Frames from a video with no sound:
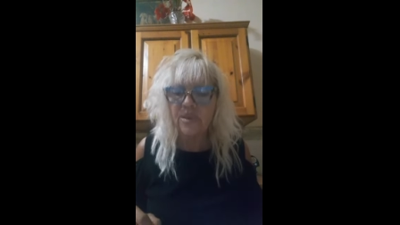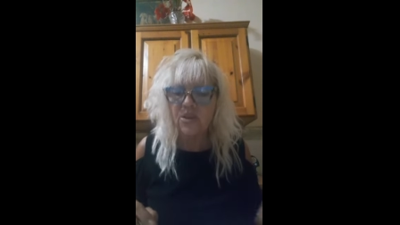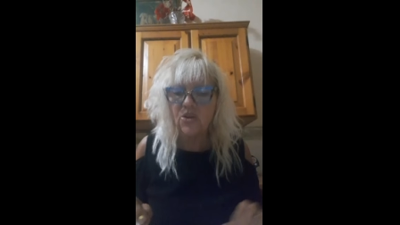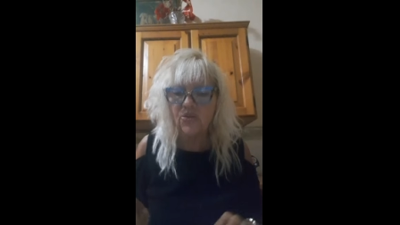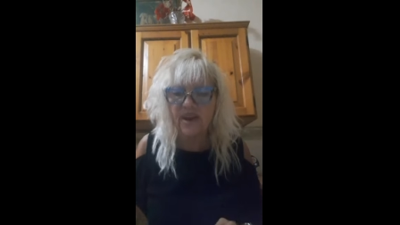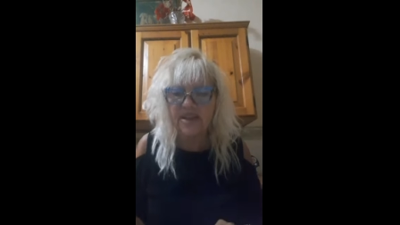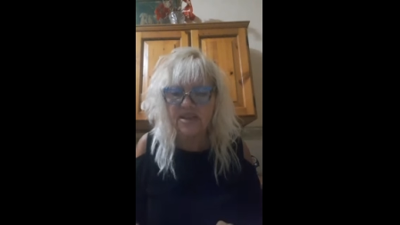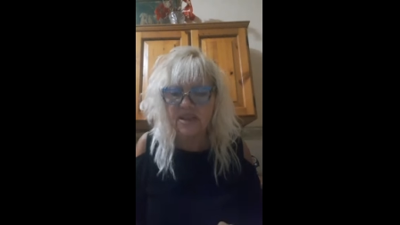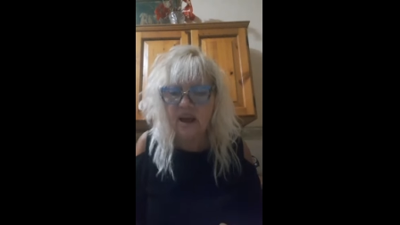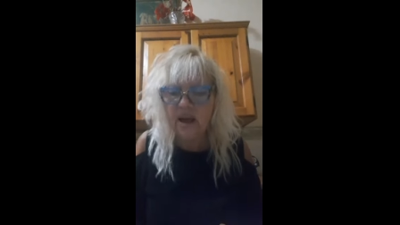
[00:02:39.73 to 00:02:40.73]

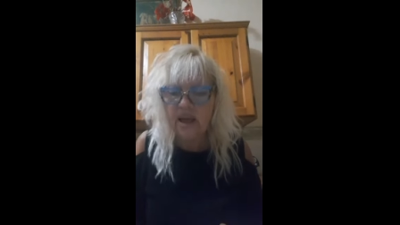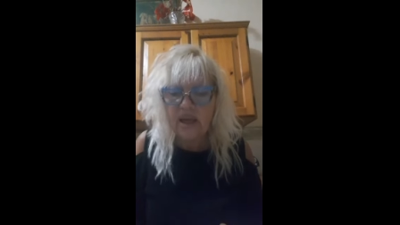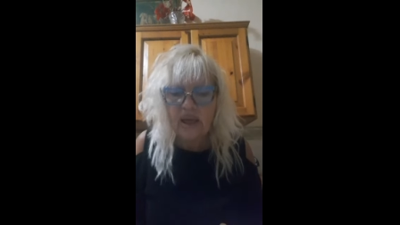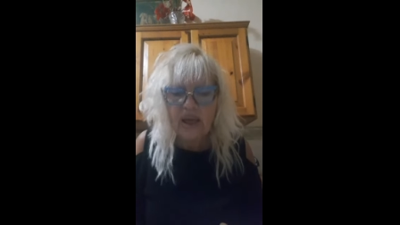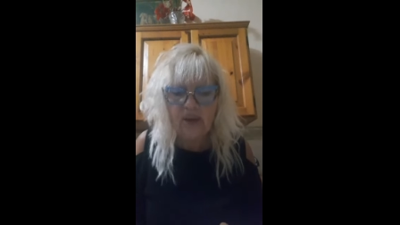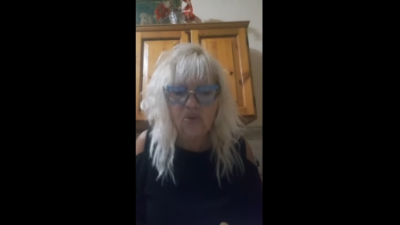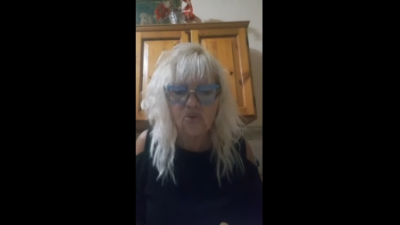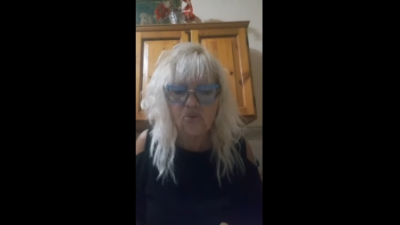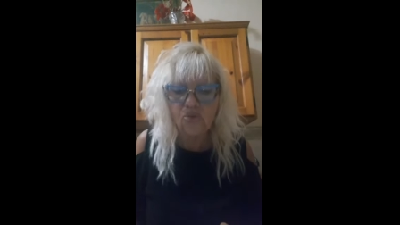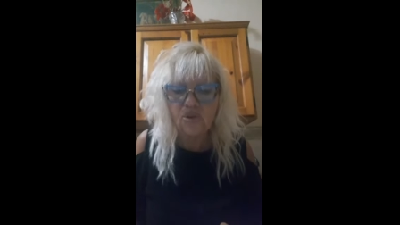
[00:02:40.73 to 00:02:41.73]
90,
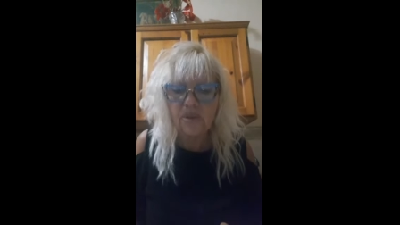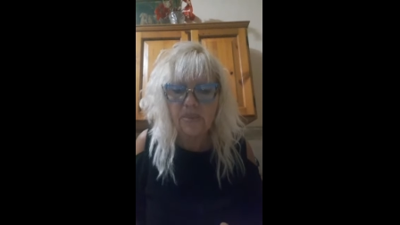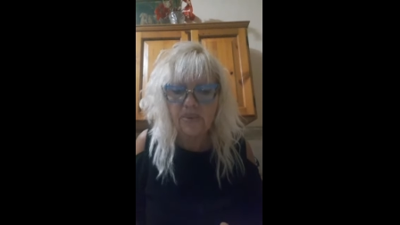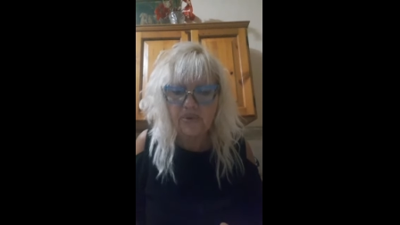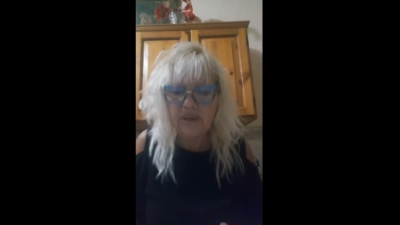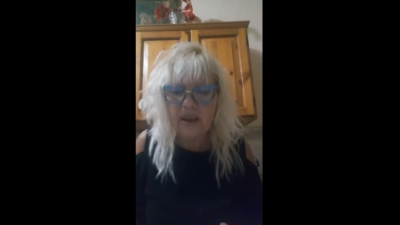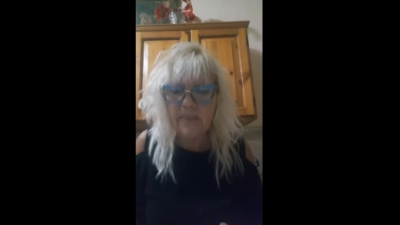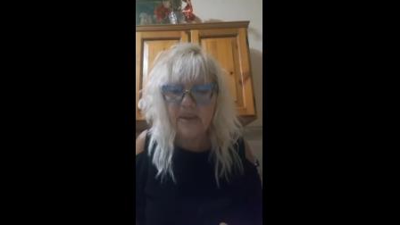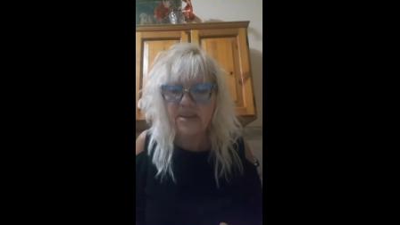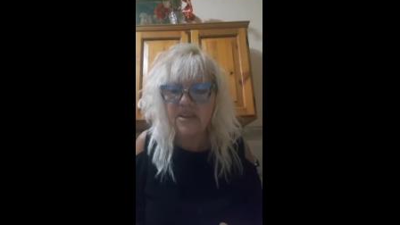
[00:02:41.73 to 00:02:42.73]
ecco tutto il
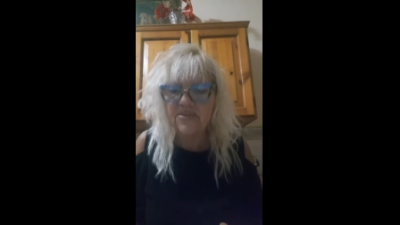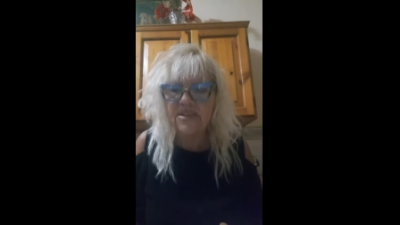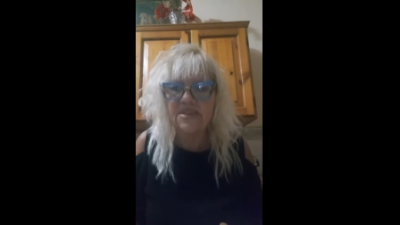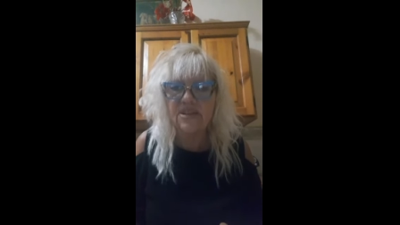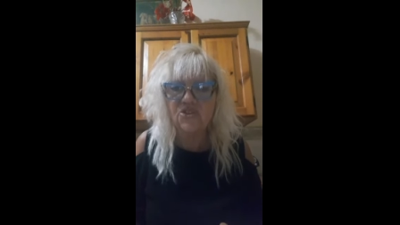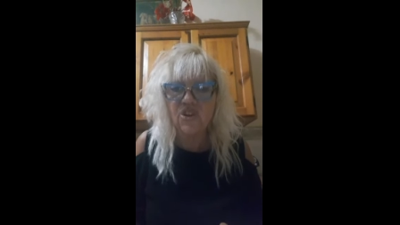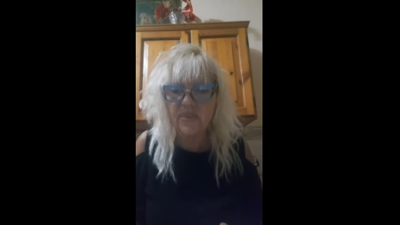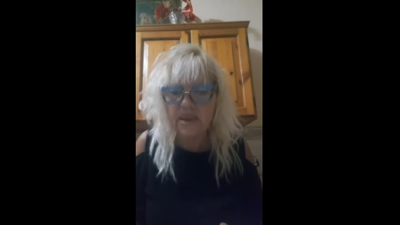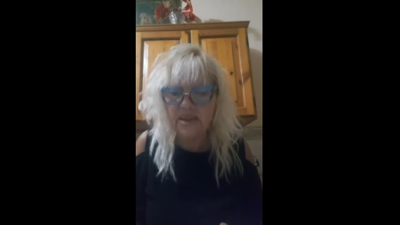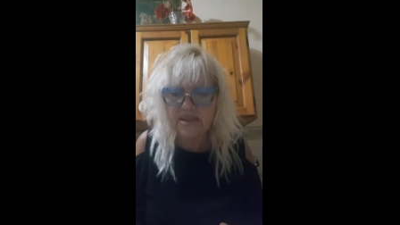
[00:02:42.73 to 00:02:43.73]
programma dei
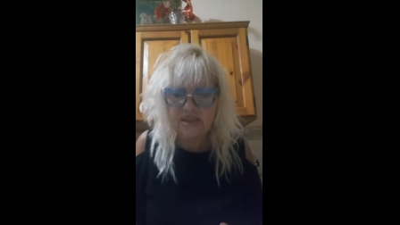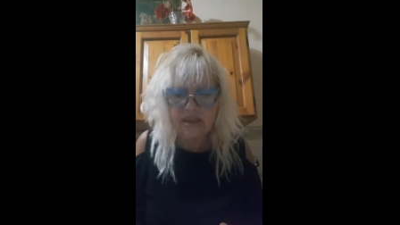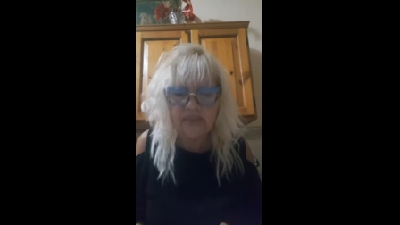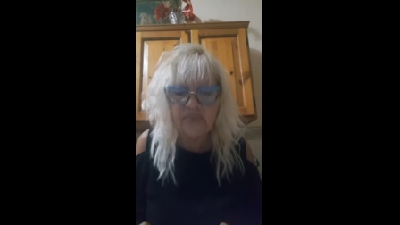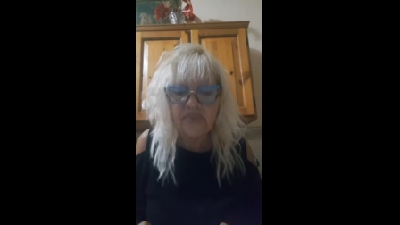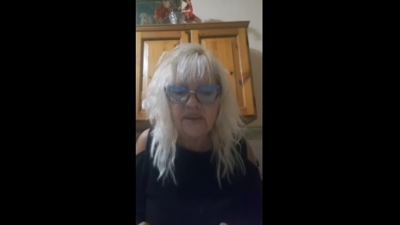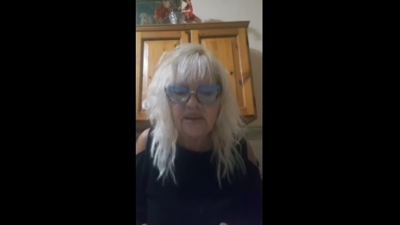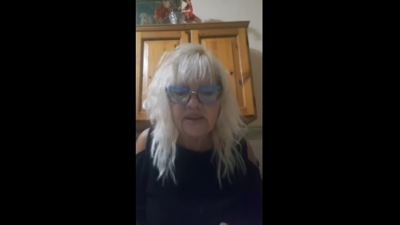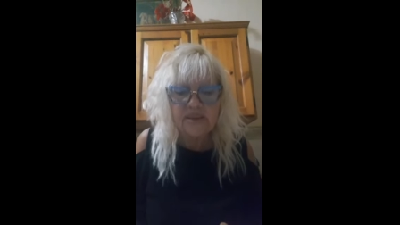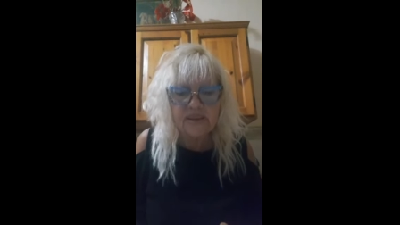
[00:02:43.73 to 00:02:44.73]
festeggiamenti
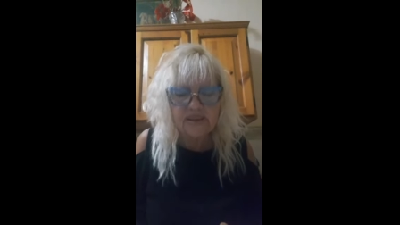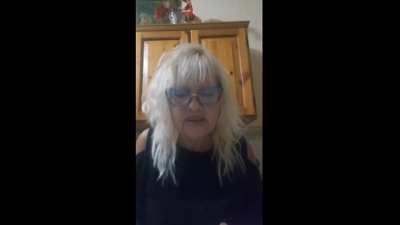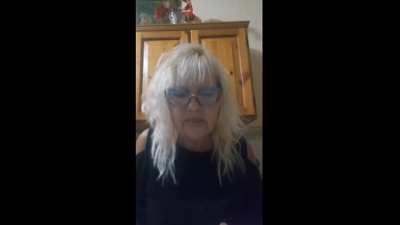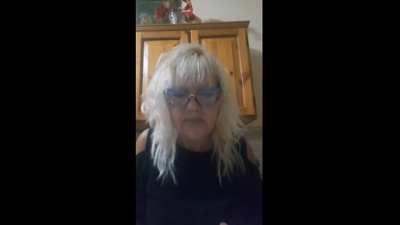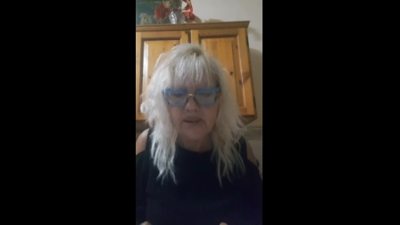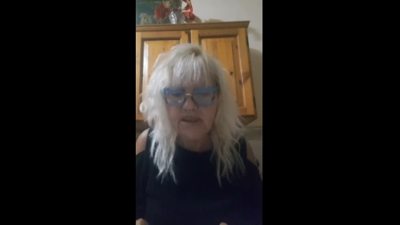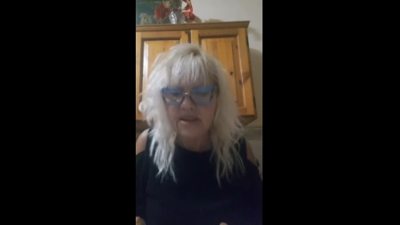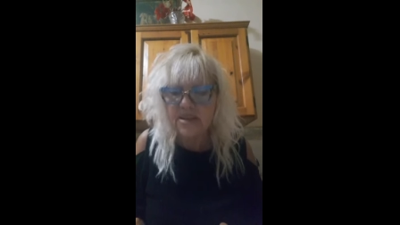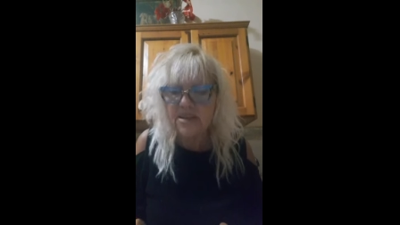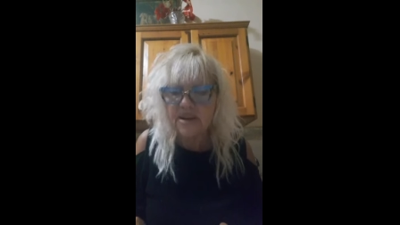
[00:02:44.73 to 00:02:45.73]

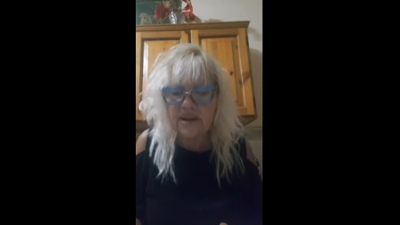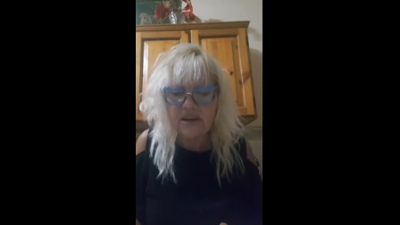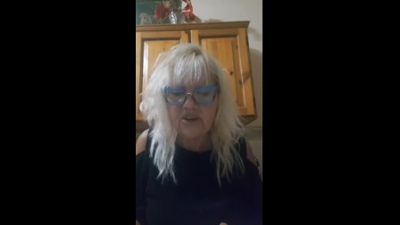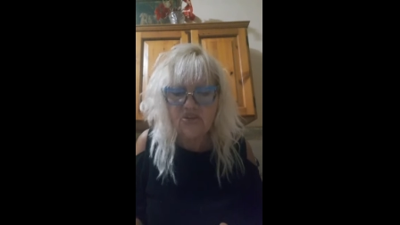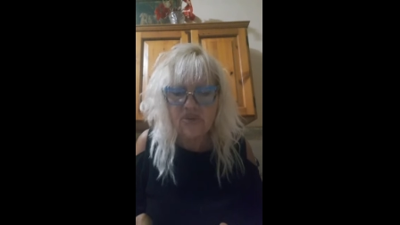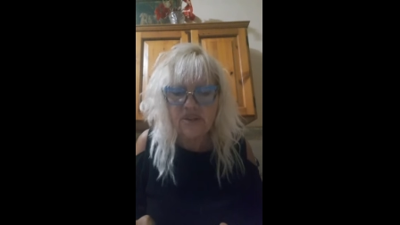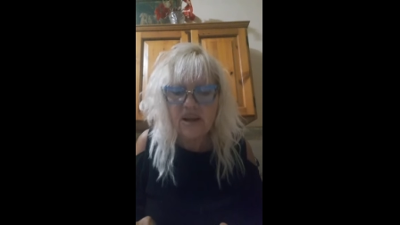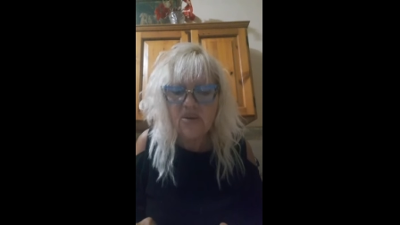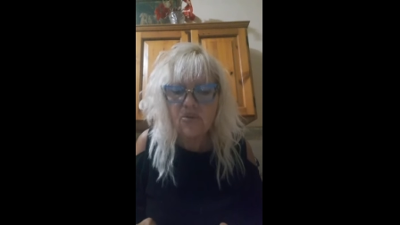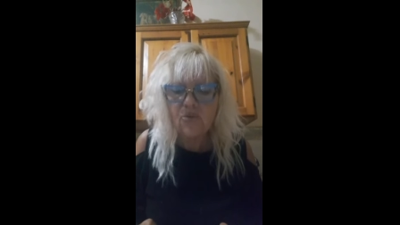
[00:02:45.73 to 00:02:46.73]
settembrini, tra le
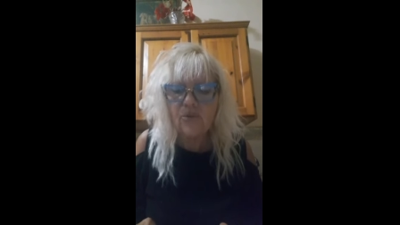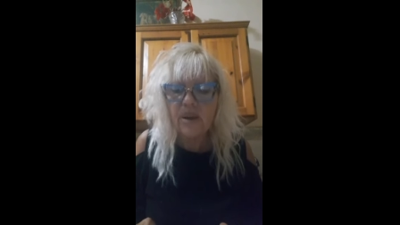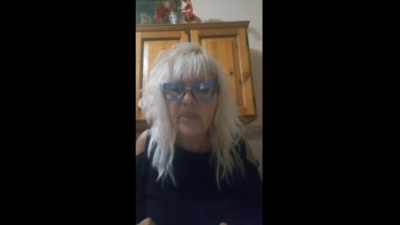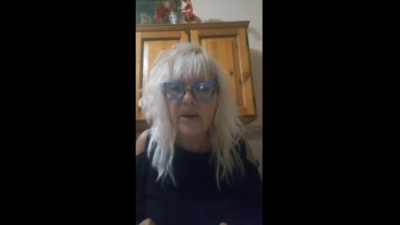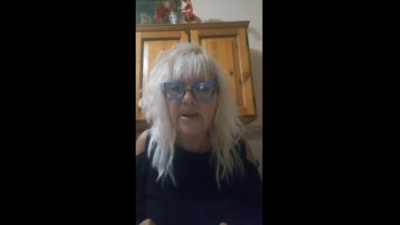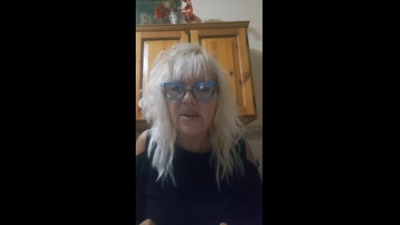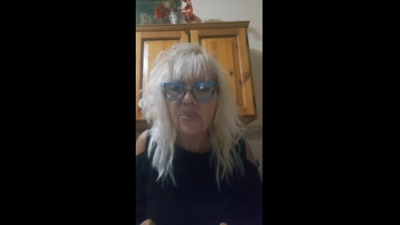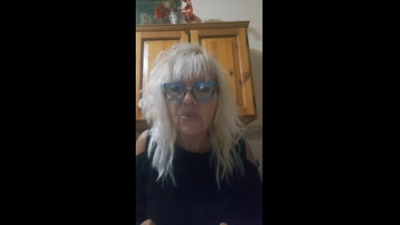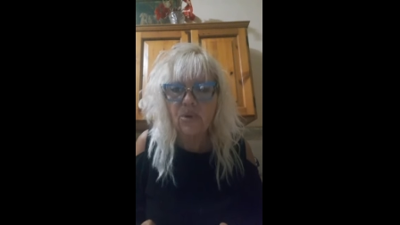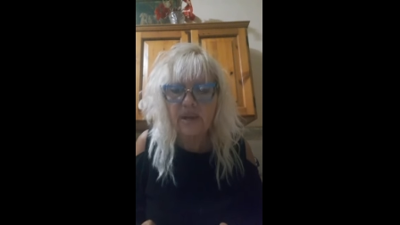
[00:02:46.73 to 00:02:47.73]
novità una park
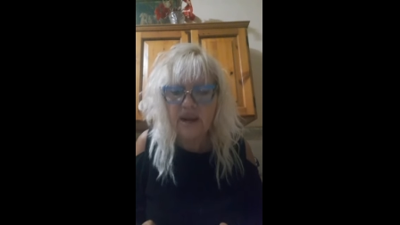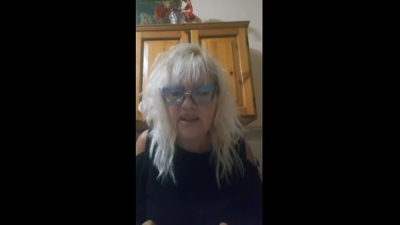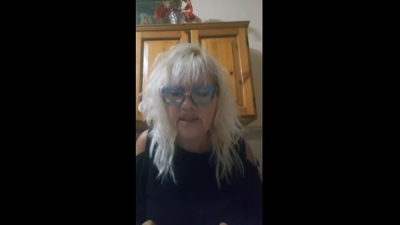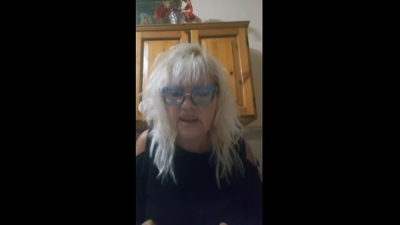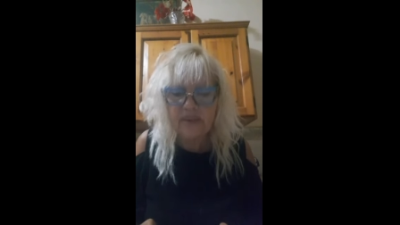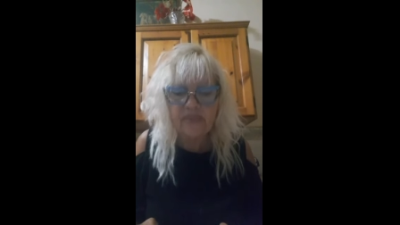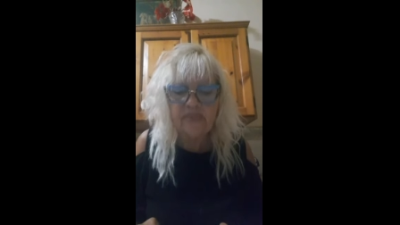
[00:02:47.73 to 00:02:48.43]
più grande